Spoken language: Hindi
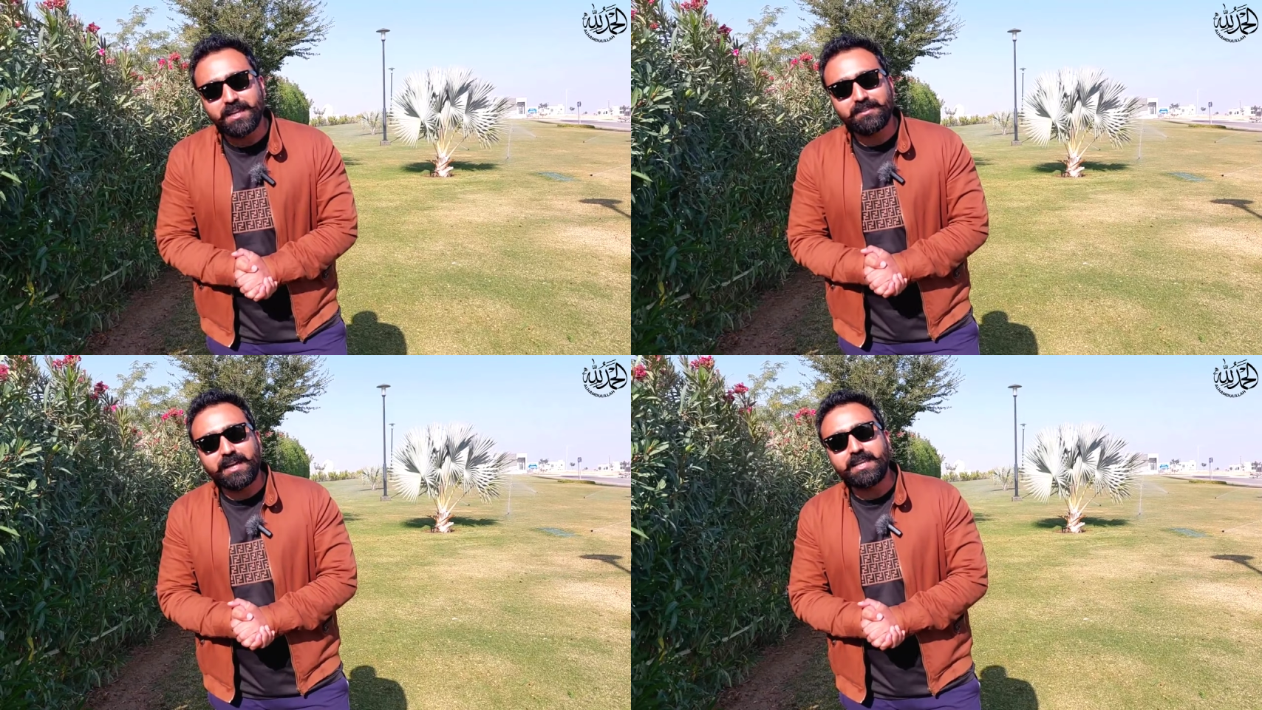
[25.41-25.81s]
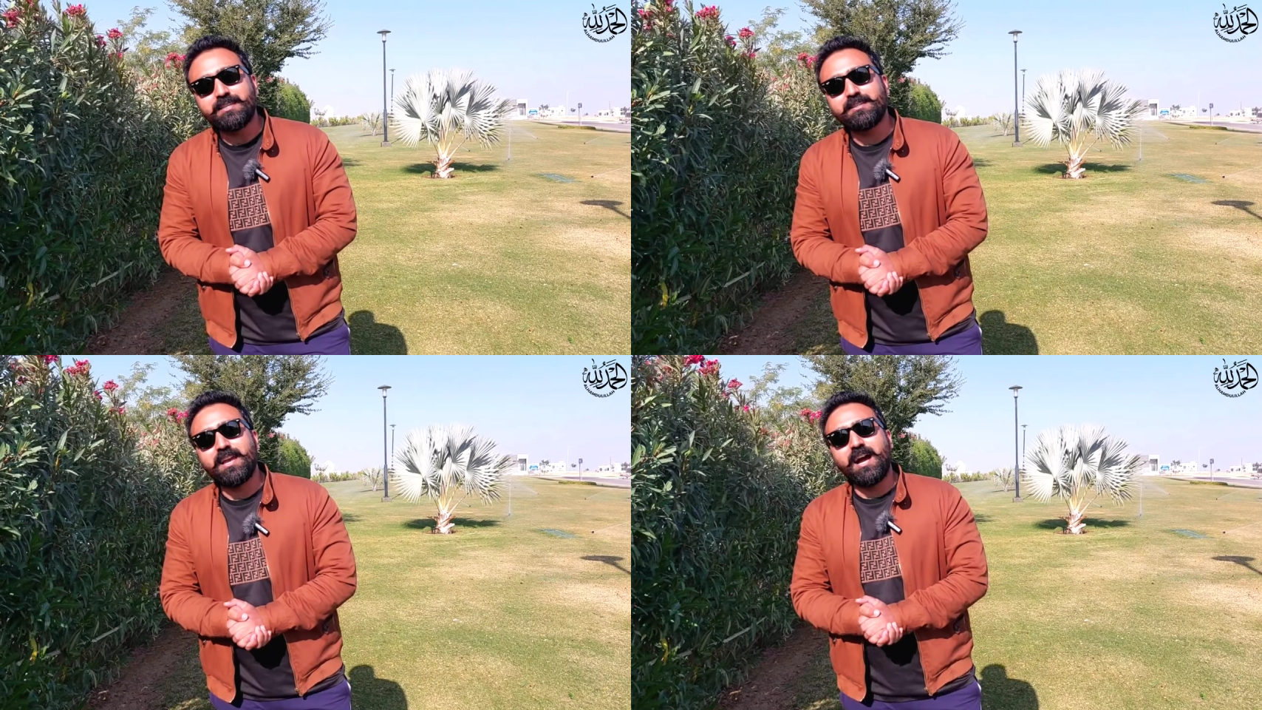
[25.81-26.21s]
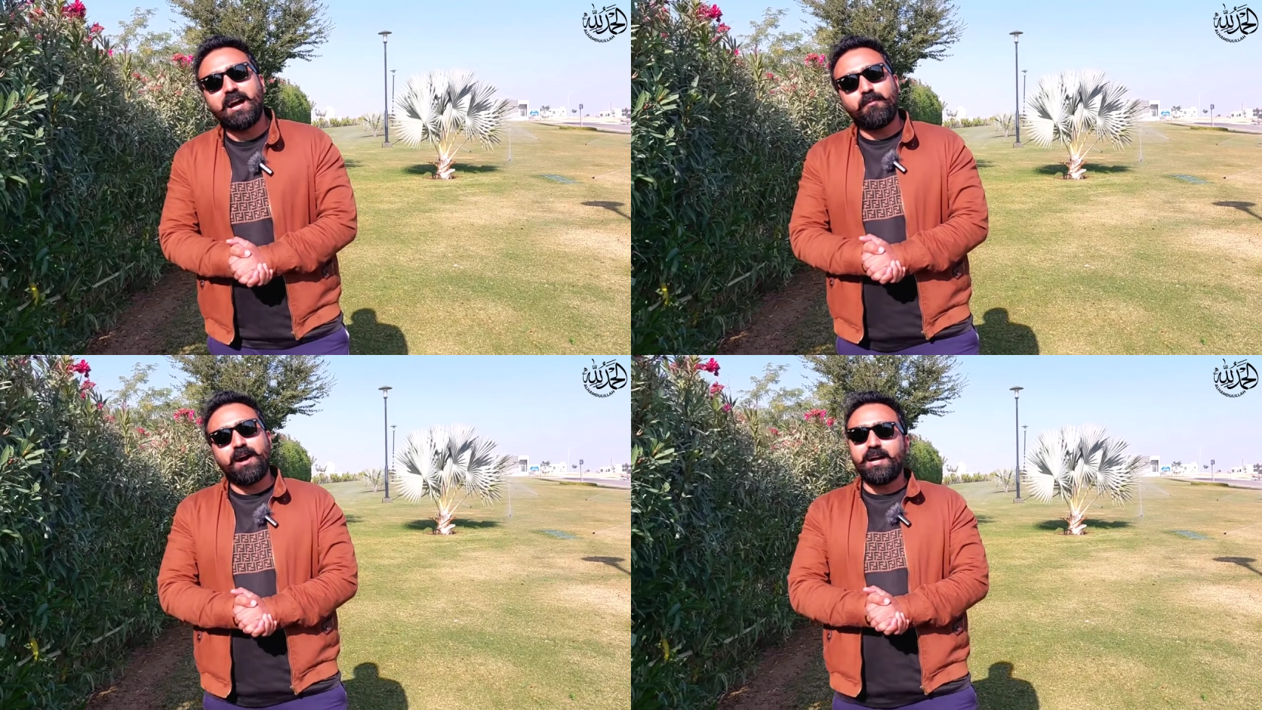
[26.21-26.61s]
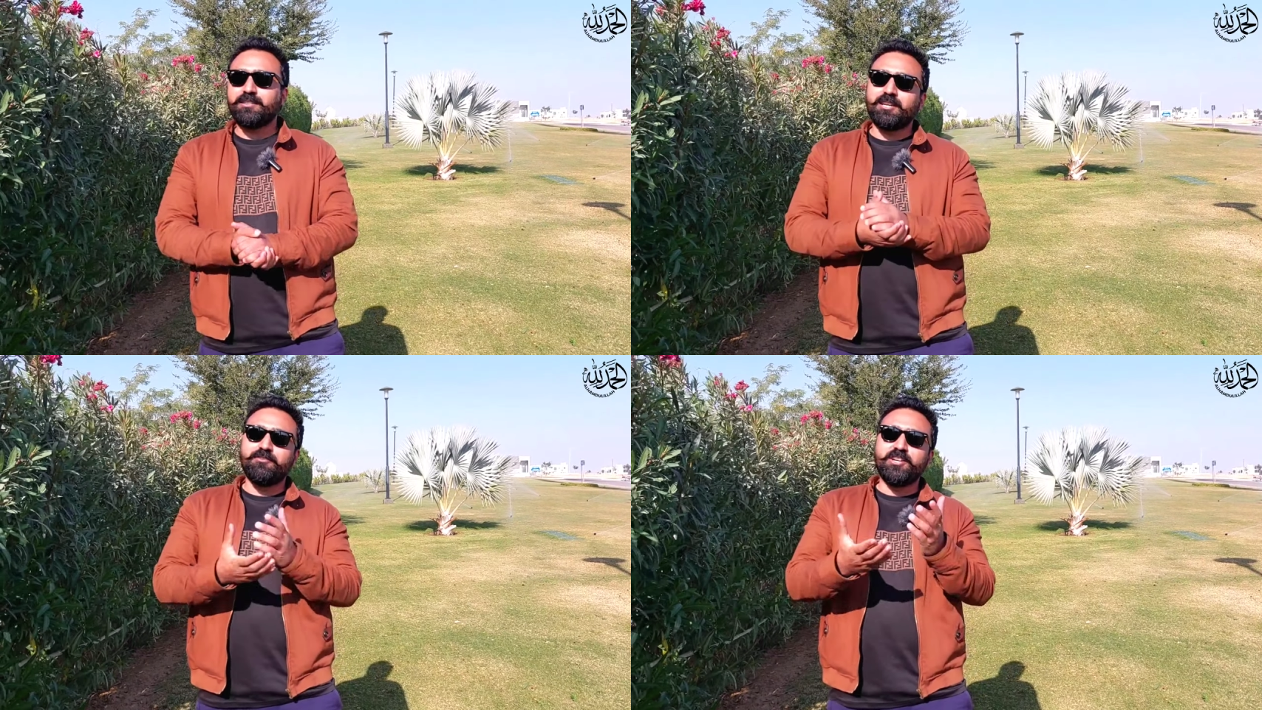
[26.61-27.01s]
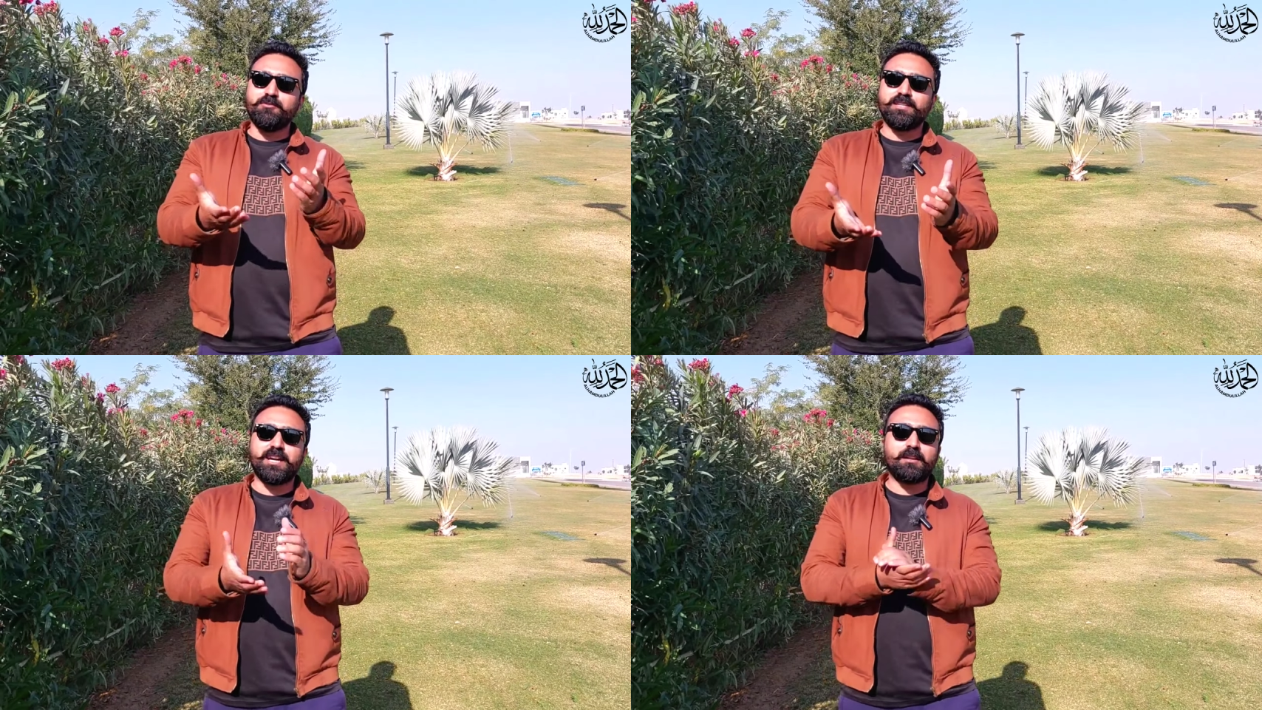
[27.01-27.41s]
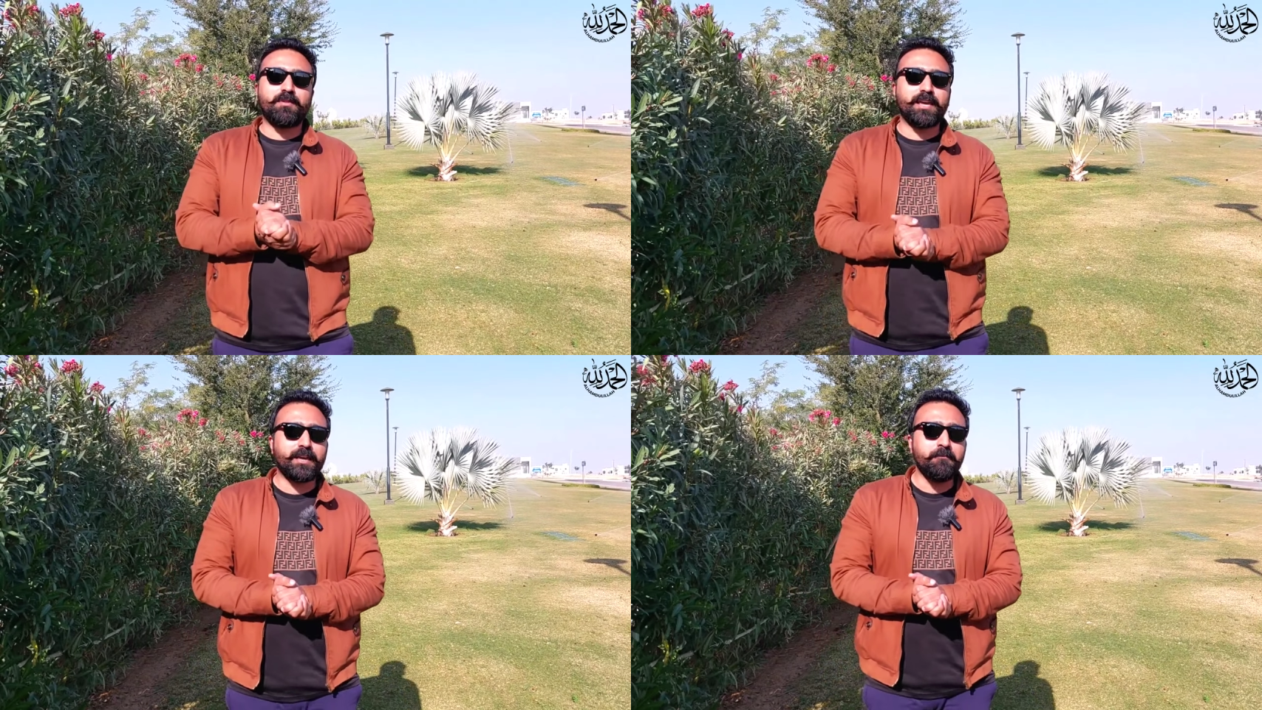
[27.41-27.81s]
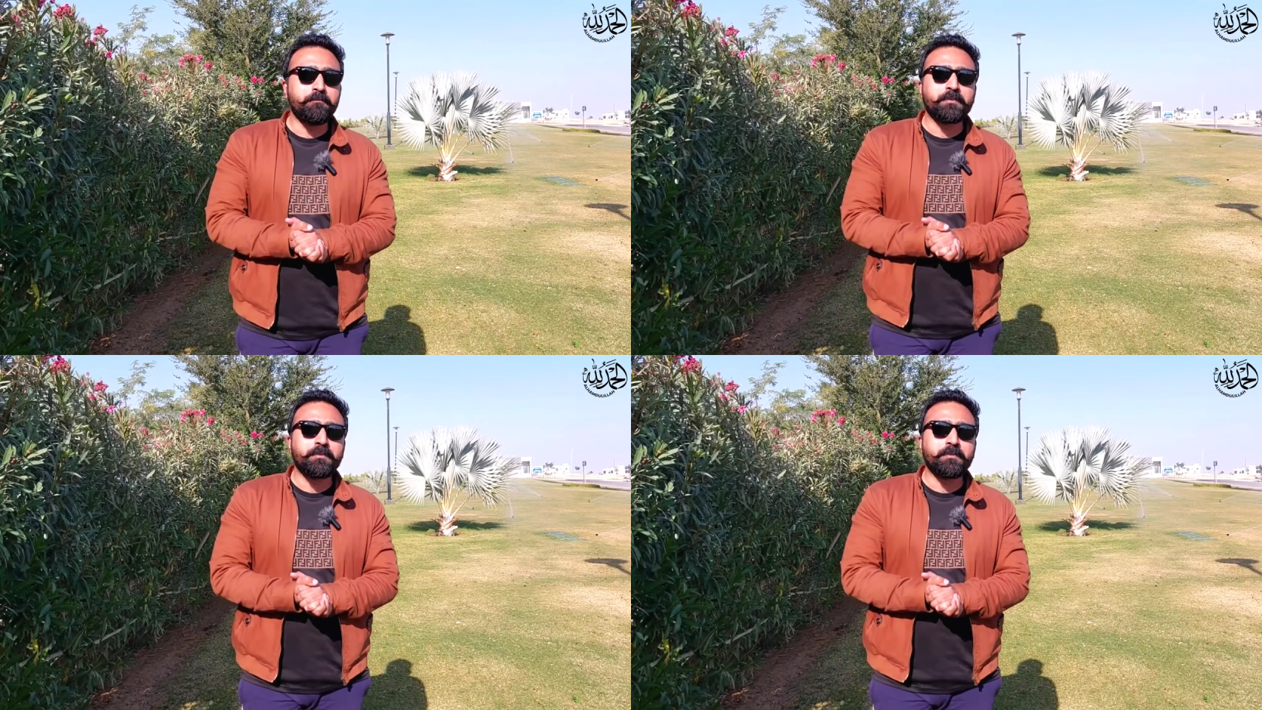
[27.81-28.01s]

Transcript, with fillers: ये सारी चीजें आप आज की वीडियो में जान पाएंगे